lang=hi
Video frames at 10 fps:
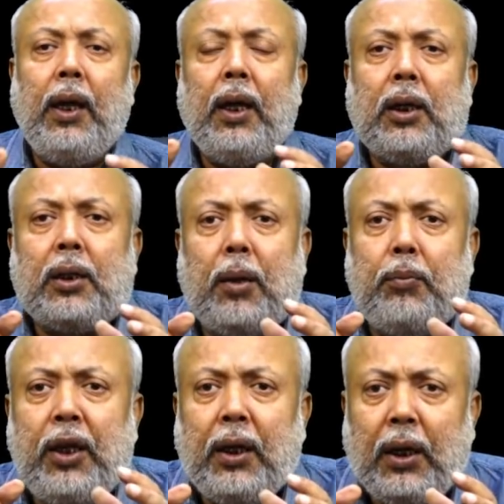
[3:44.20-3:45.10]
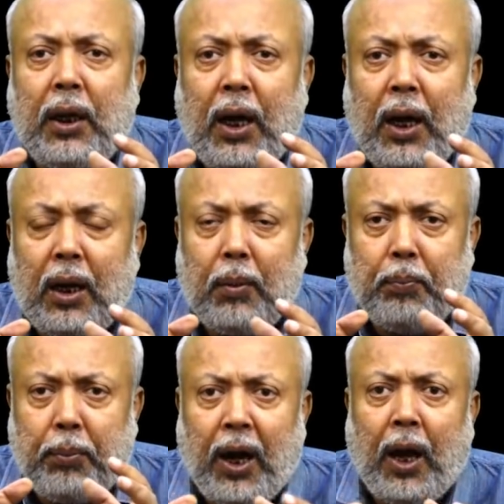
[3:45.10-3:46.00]
एक सब्जेक्ट का
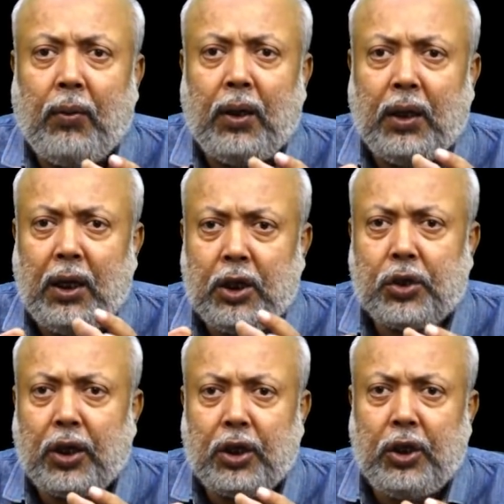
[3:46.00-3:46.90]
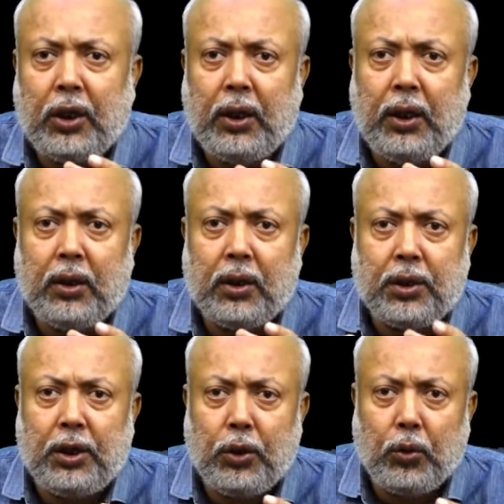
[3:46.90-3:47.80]
बनावट स्ट्रक्चर के
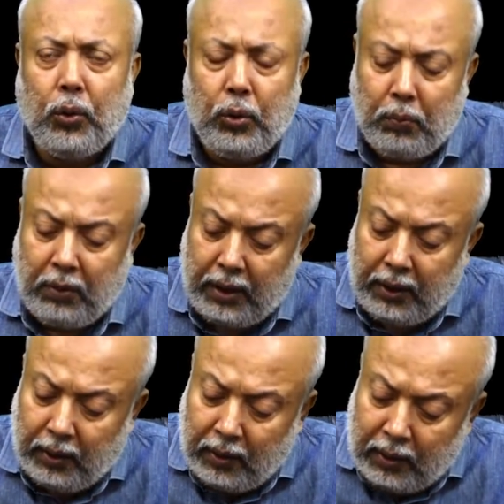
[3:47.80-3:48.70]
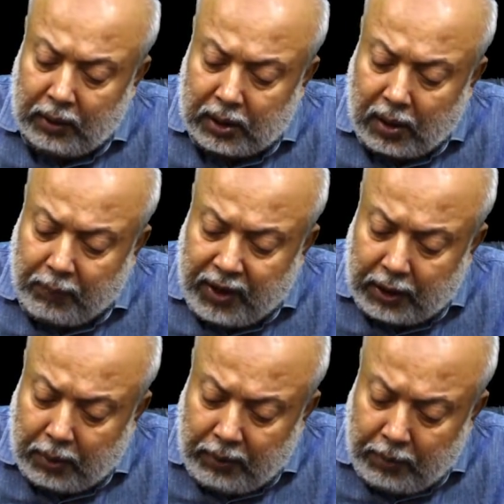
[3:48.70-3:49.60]
दृष्टिकोण में
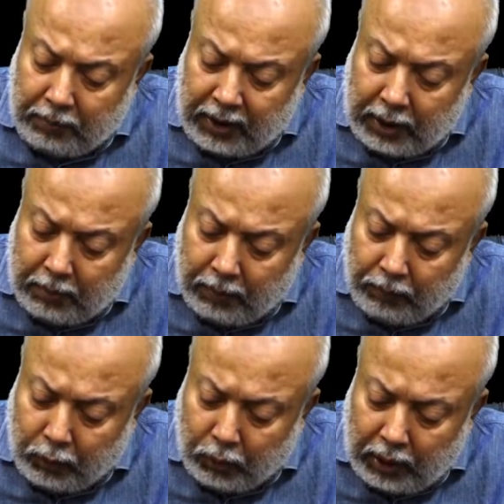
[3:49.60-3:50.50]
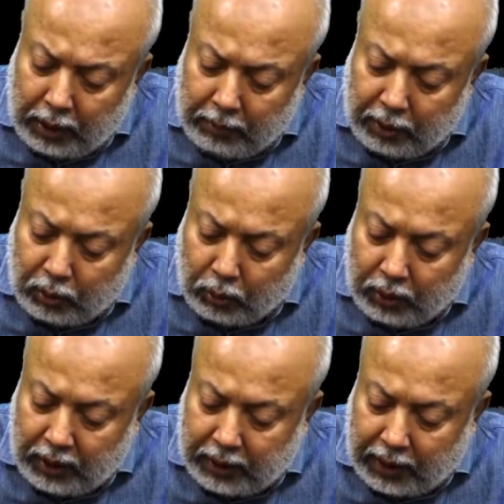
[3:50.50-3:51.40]
सब्जेक्ट में मिनिमम दो एलिमेंट
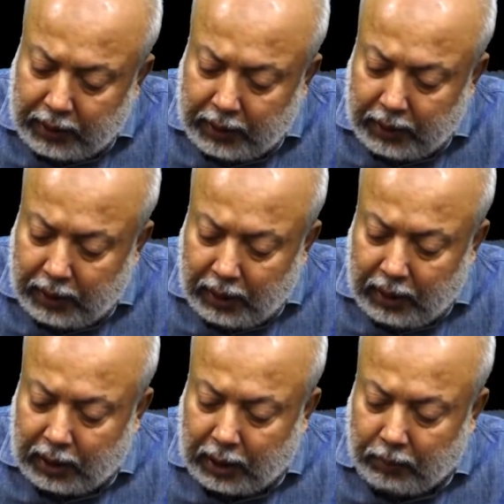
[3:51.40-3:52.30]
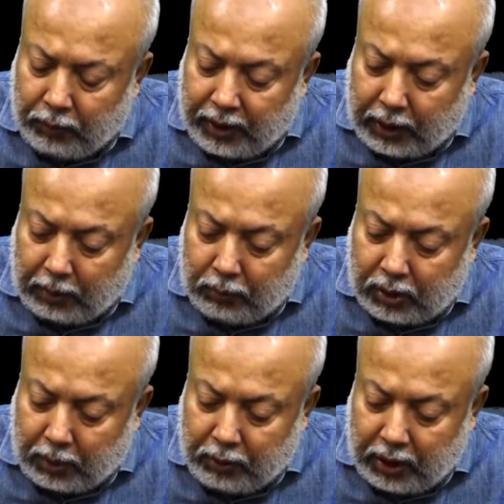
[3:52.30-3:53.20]
होने चाहिए कम से कम
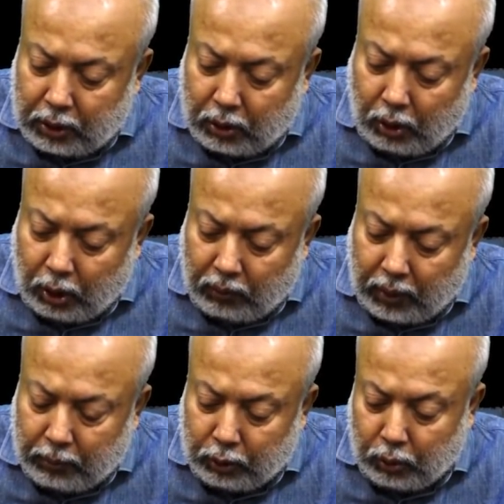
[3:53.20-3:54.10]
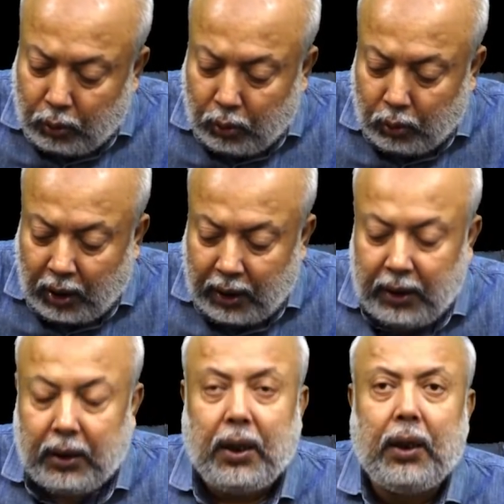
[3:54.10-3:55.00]
सब्जेक्ट और वर्ब तो होना
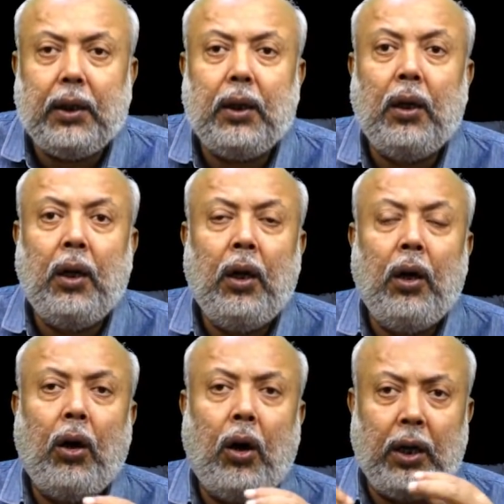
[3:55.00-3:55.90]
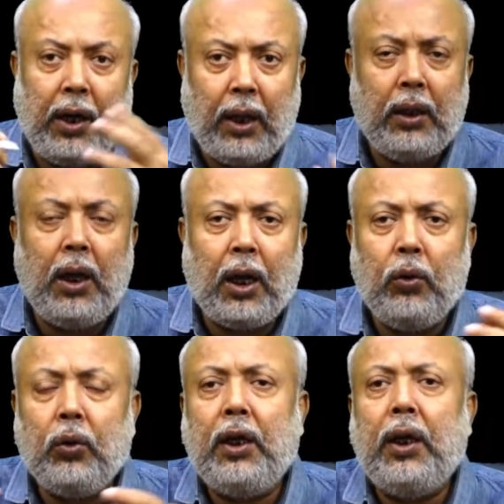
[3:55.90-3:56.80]
ही चाहिए और याद दिला
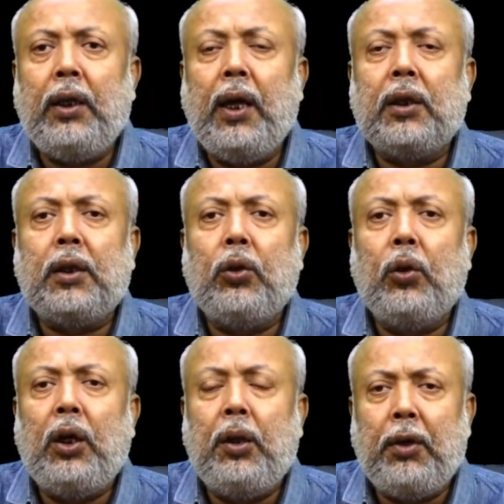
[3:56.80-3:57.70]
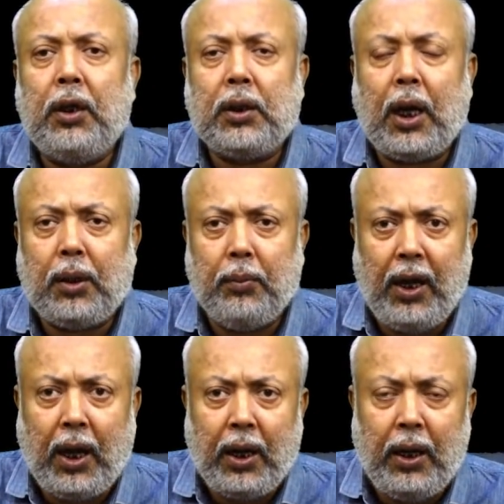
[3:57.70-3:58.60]
दूं कि यदि ऐसे दो एलिमेंट साथ में
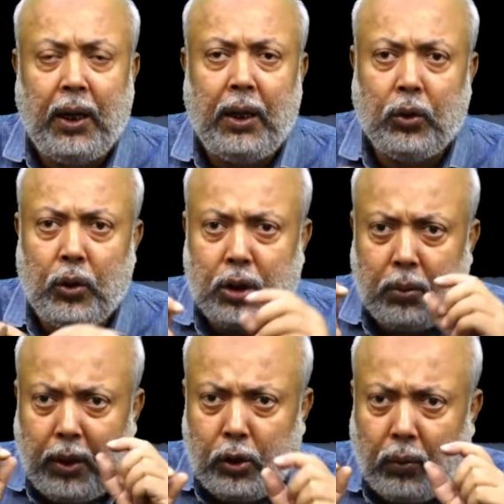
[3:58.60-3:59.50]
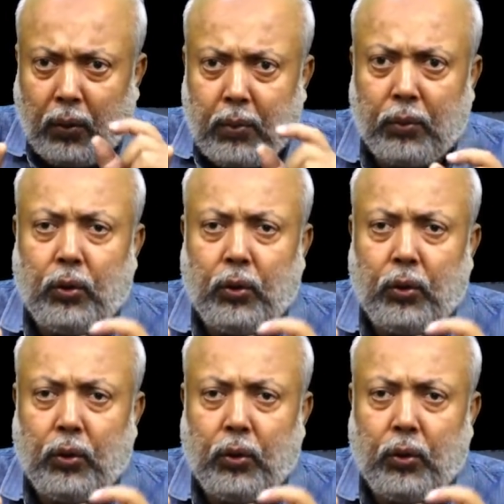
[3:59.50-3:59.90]
आ रहे हैं तो इसमें जो वर्ब